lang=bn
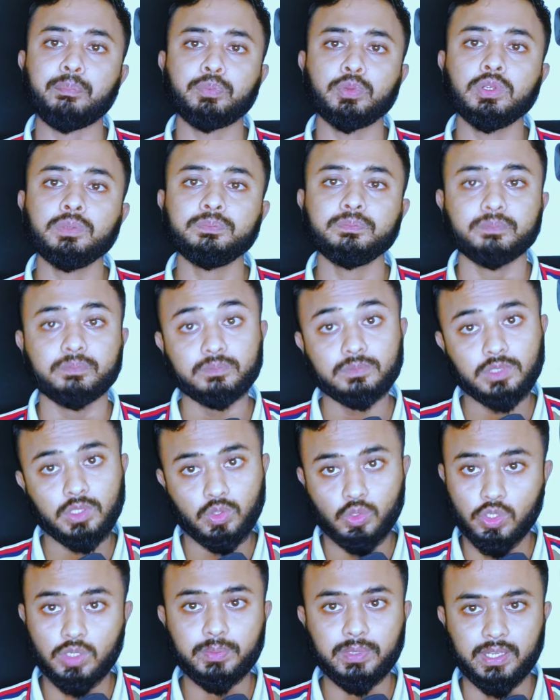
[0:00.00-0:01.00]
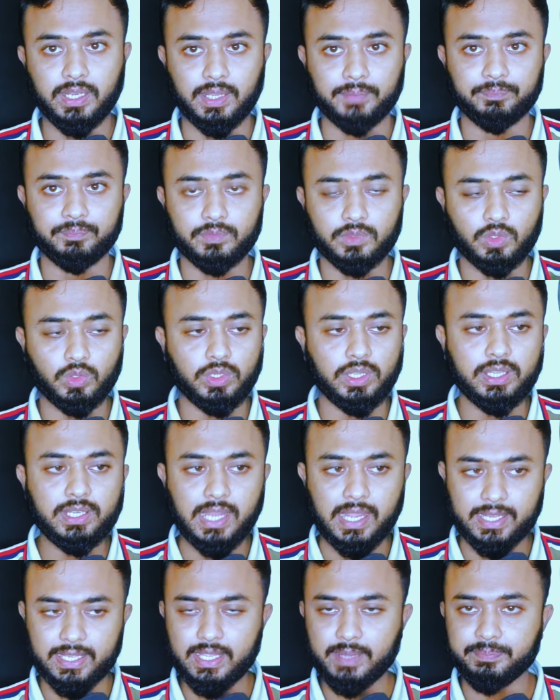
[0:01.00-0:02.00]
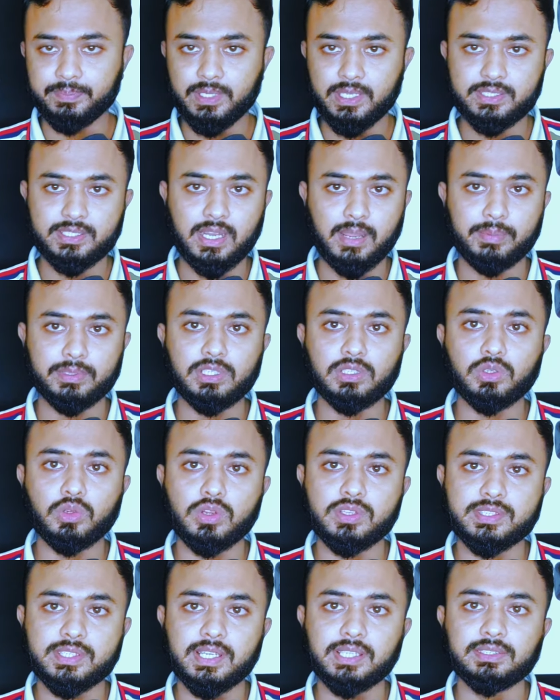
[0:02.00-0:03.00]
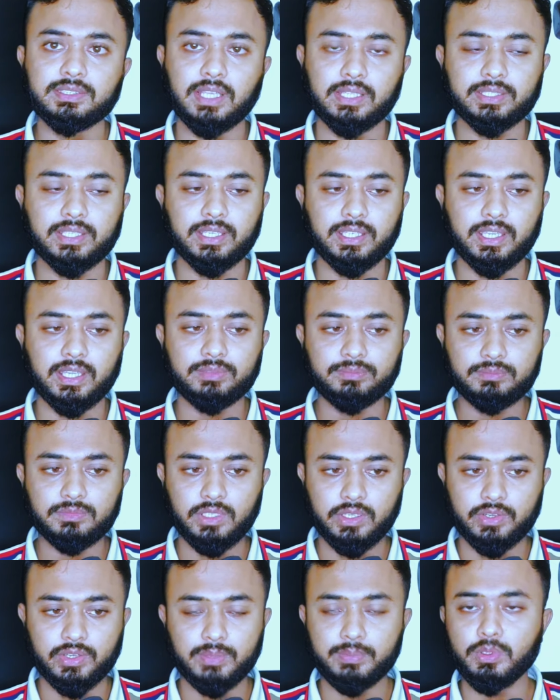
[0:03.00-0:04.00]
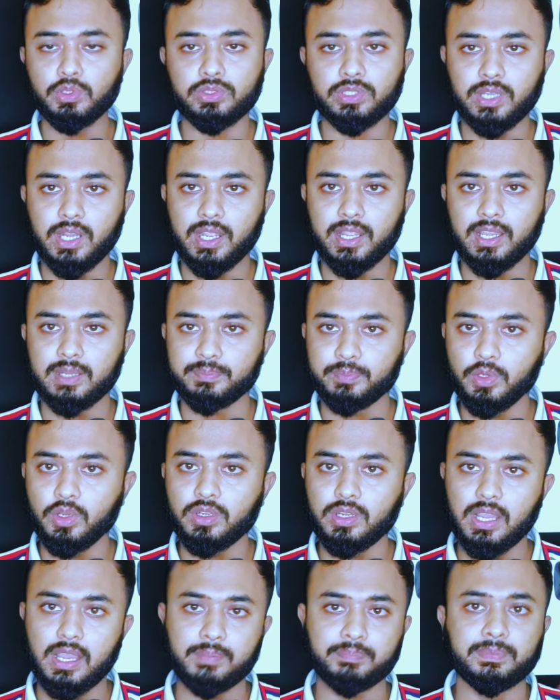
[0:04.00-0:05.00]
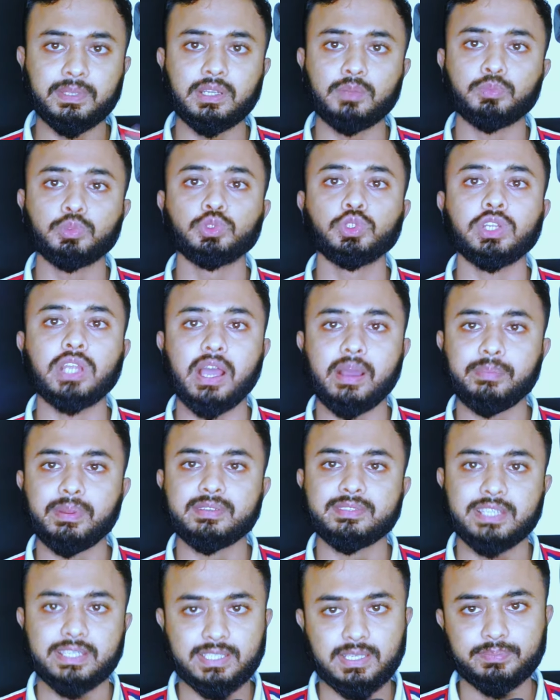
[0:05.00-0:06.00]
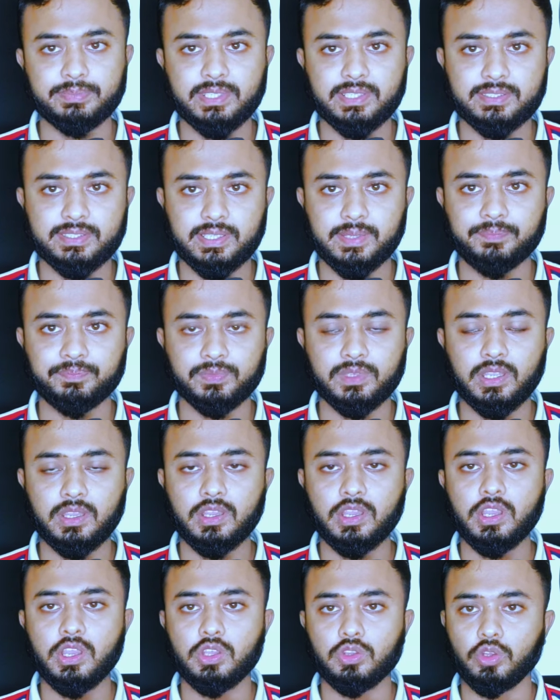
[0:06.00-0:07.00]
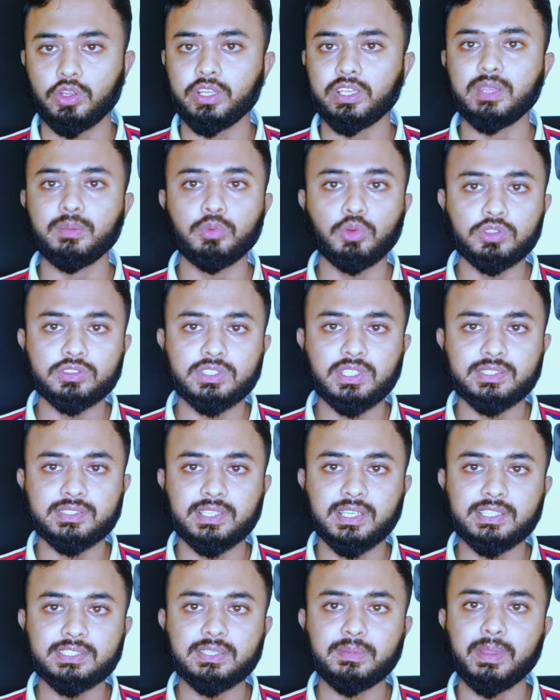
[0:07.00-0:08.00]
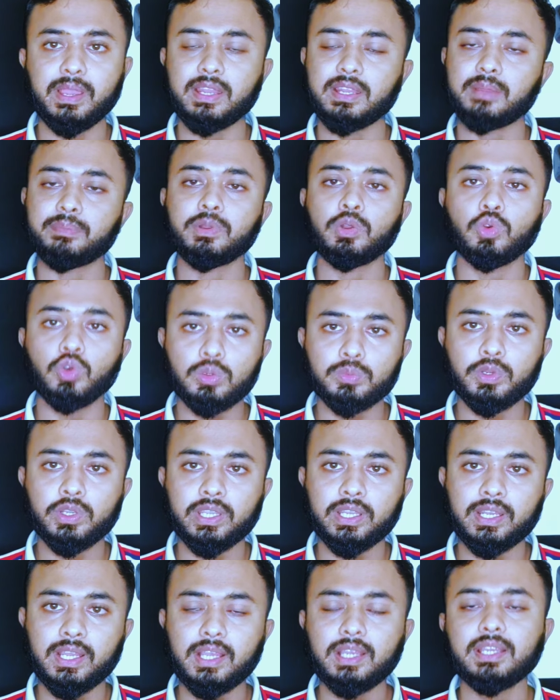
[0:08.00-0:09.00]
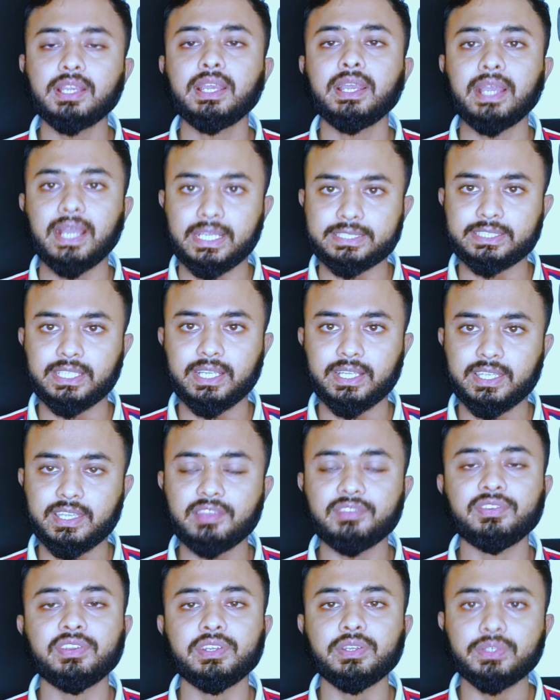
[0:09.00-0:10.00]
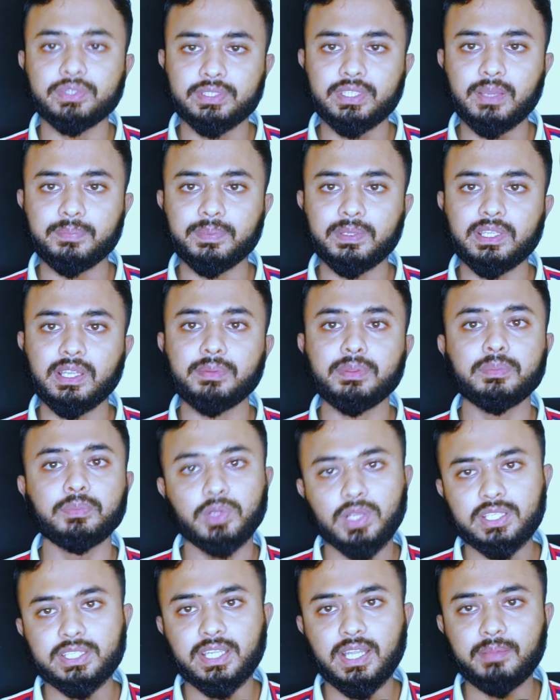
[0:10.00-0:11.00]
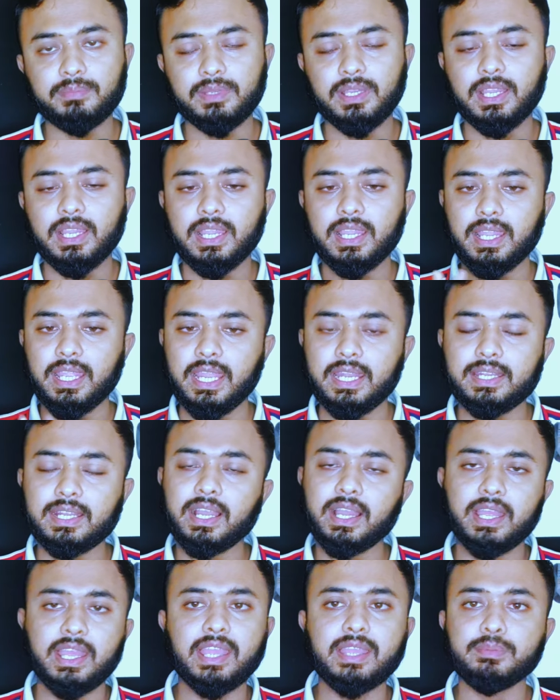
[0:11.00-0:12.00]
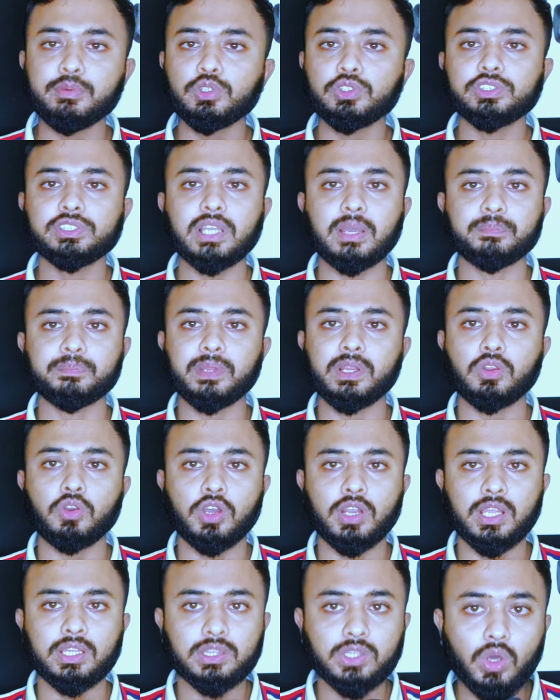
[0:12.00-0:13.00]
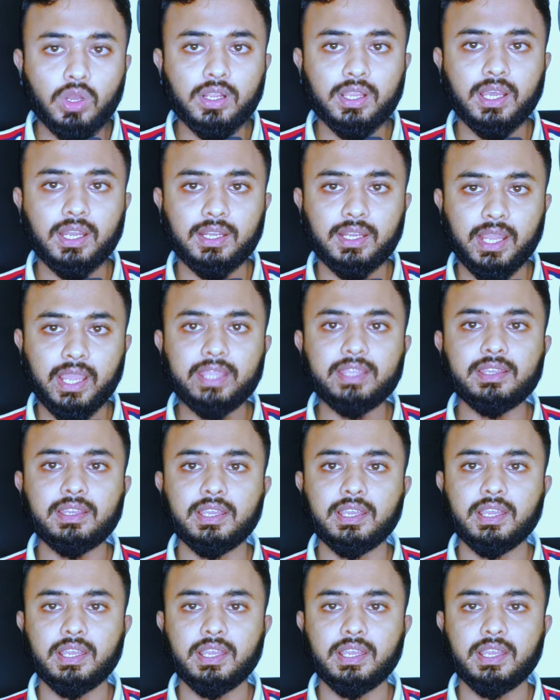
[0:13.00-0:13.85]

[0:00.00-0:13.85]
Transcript: অ্যাপ্রুভ করবে না তো এর আগে আপনারা যারা আবেদন করেছিলেন তাদেরকে রিভিউতে রাখার পর আপনারা পুনরায় আবার সেট দিয়েছে তো অনেকে বলতেছিলেন যে ভাই এটা আমরা করবো কিনা আশা রাখি এই ভিডিওতে আপনাদের আমি বলে দিলাম এটা এই মুহূর্তে আপনার করার দরকার নাই